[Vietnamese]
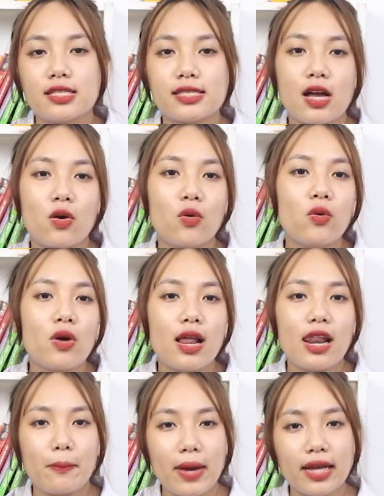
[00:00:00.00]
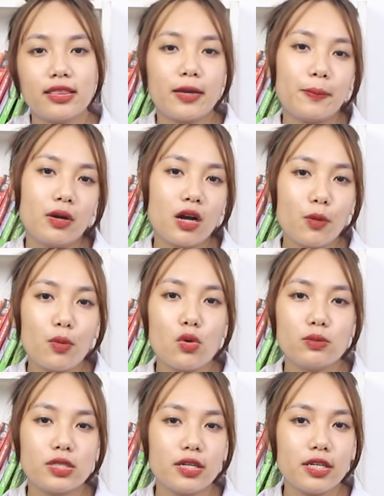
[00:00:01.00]
6. Là bài tập cơ
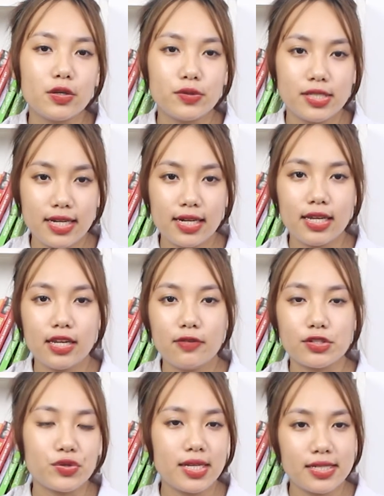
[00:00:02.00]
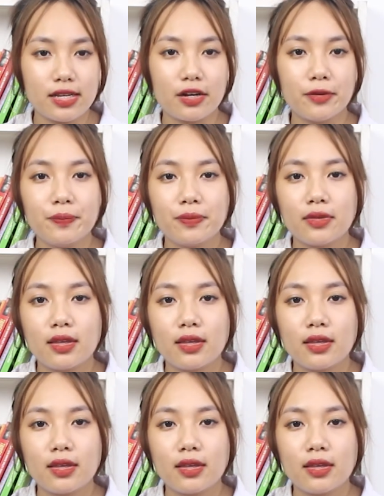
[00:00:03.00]
bụng chữa yếu sinh lý và xuất tinh sớm.